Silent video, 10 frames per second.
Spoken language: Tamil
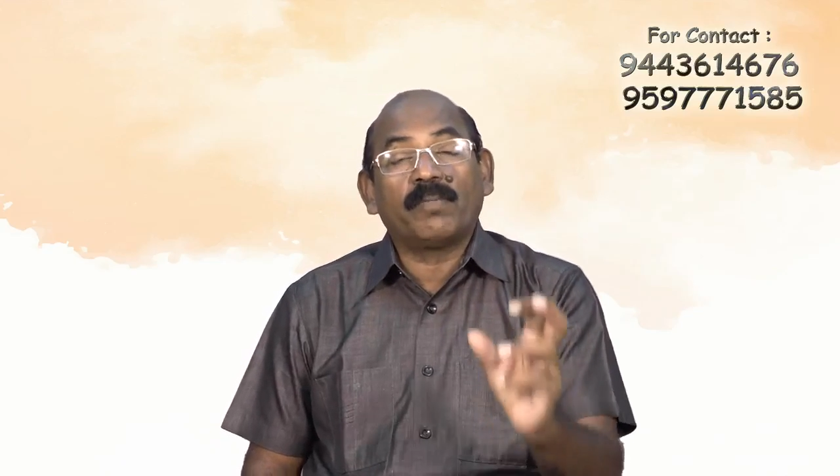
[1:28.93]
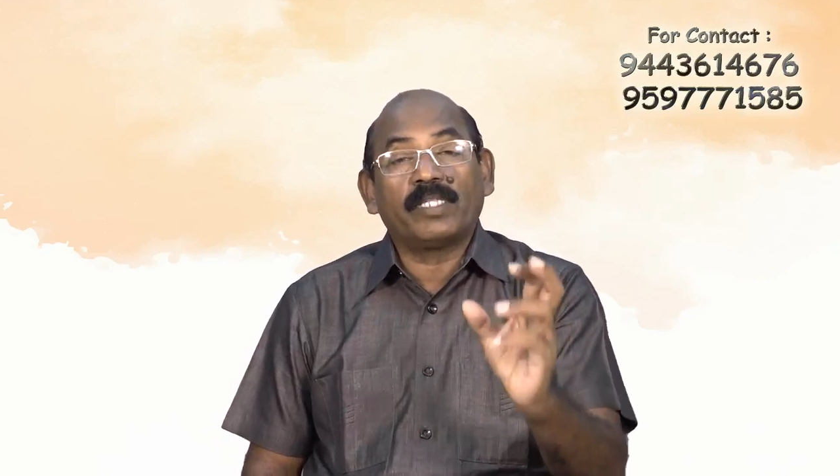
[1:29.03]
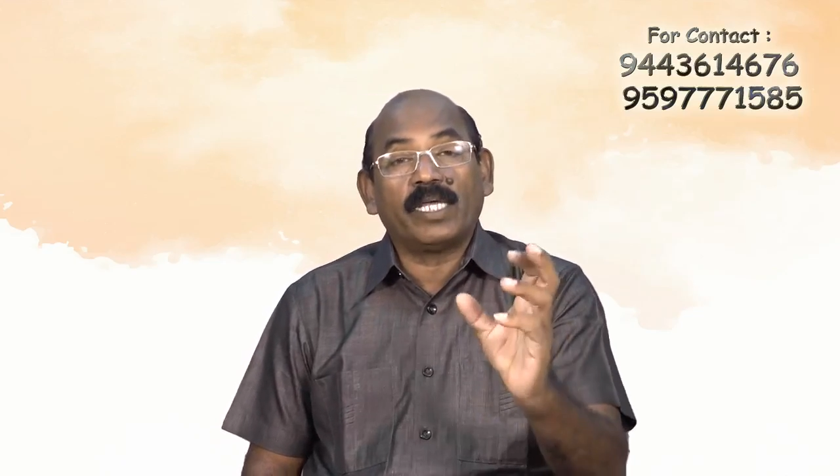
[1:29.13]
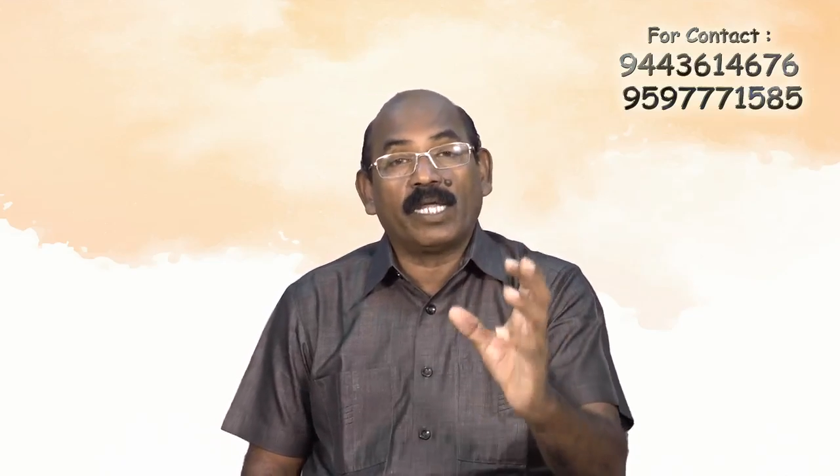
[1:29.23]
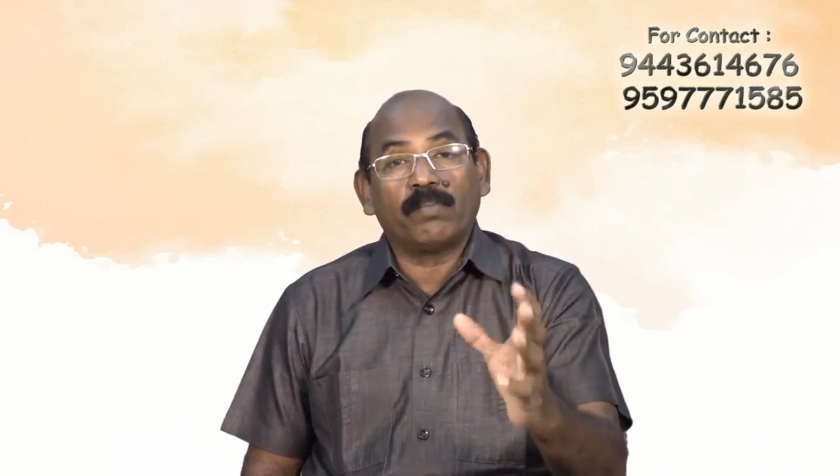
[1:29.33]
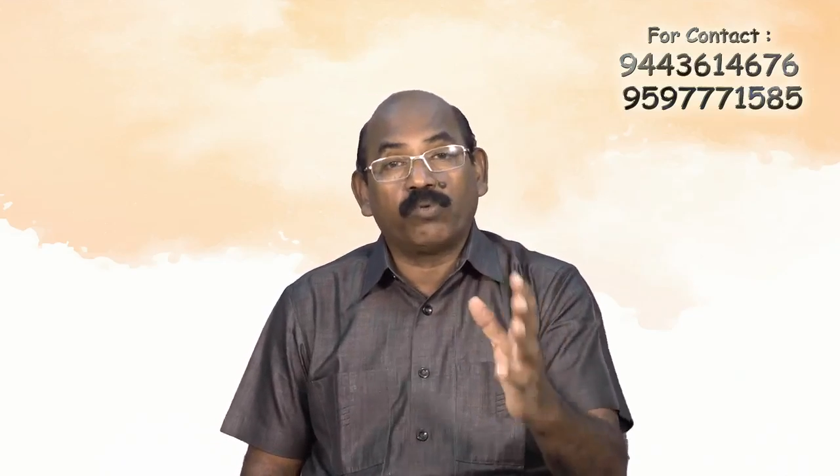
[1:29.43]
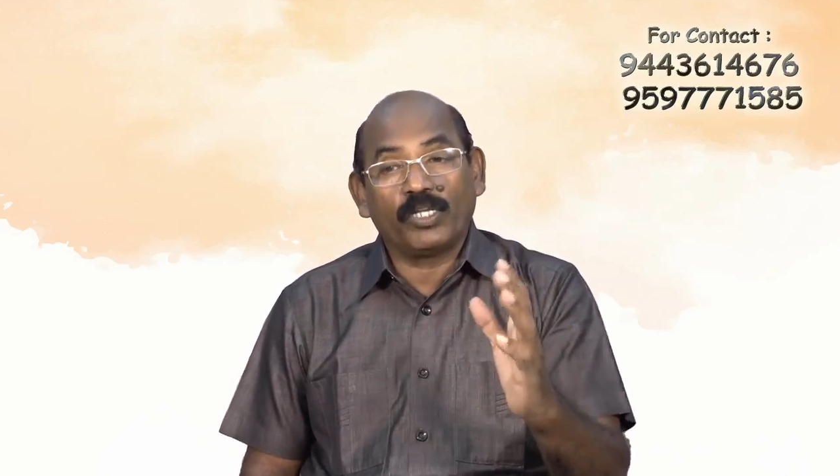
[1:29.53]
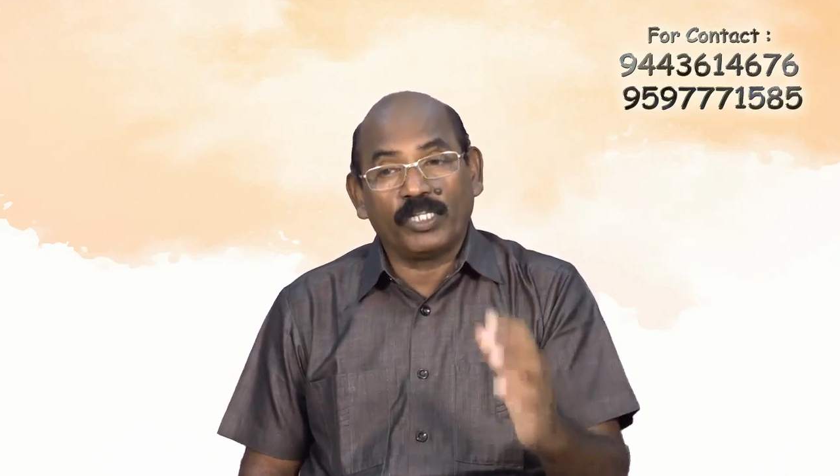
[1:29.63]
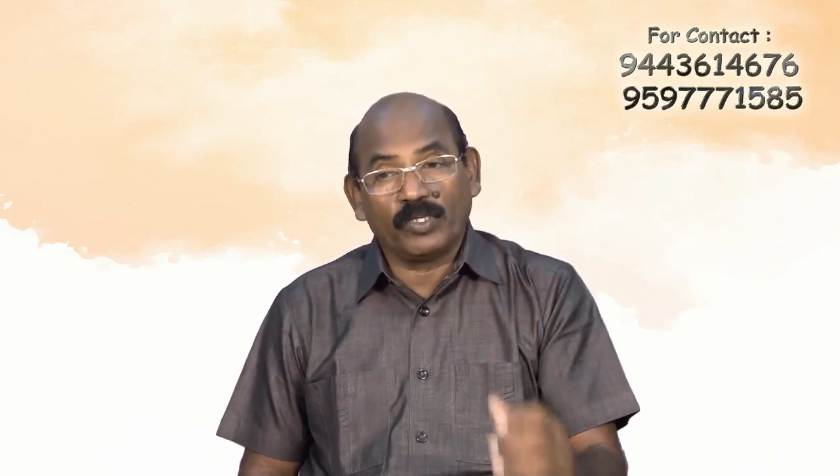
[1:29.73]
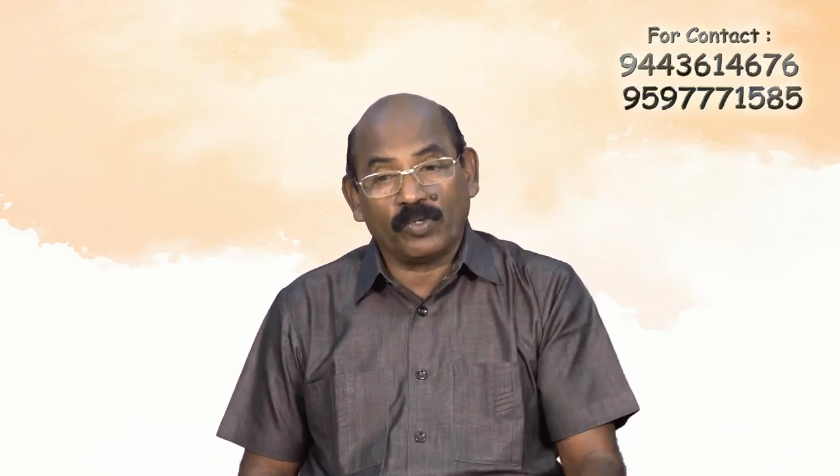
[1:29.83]
என்பதை நாம்
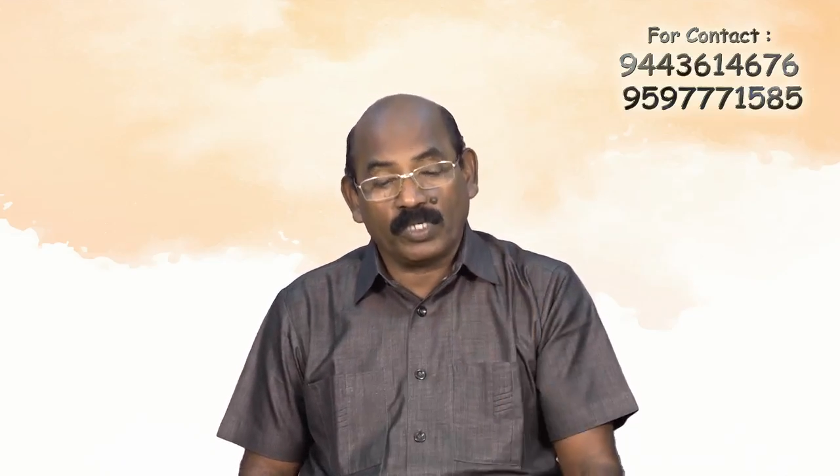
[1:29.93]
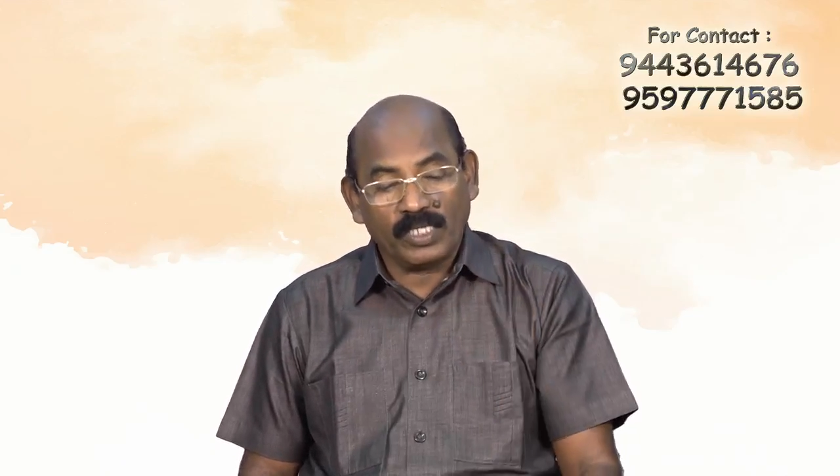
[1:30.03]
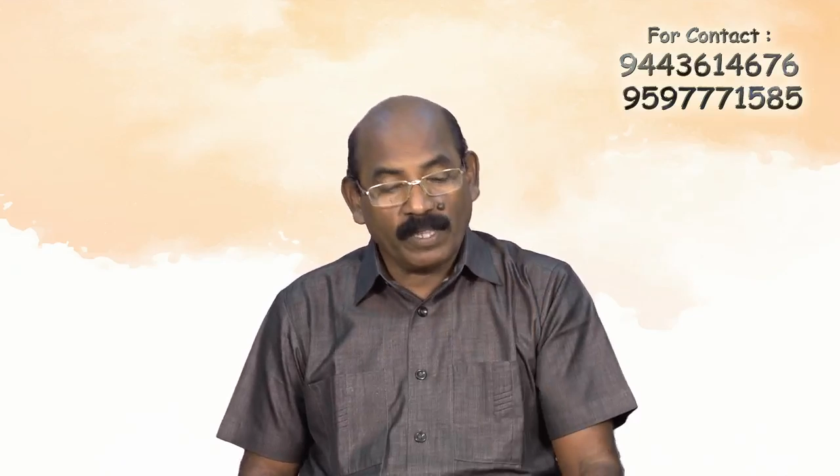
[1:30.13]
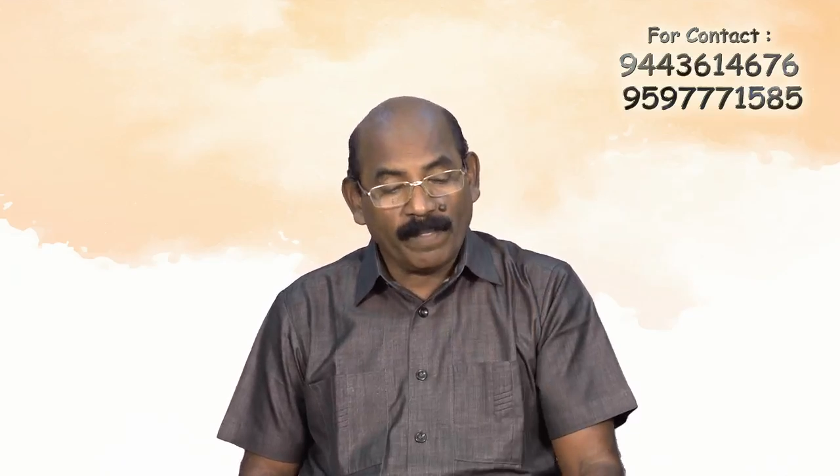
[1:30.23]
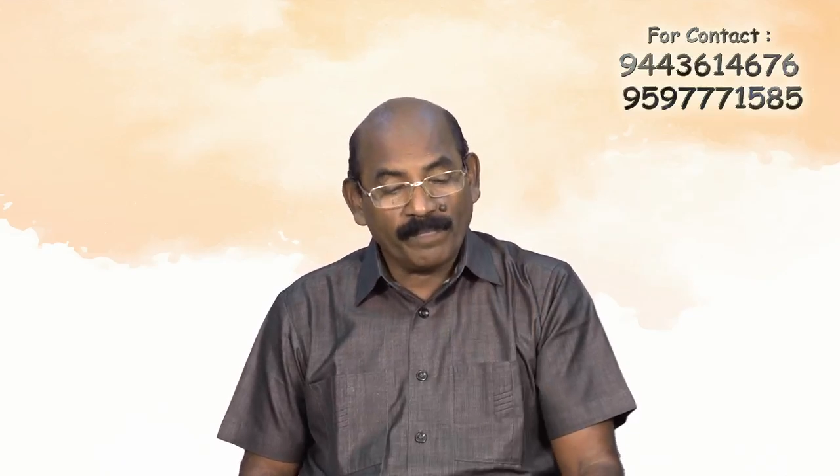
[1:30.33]
புரிந்து கொண்டு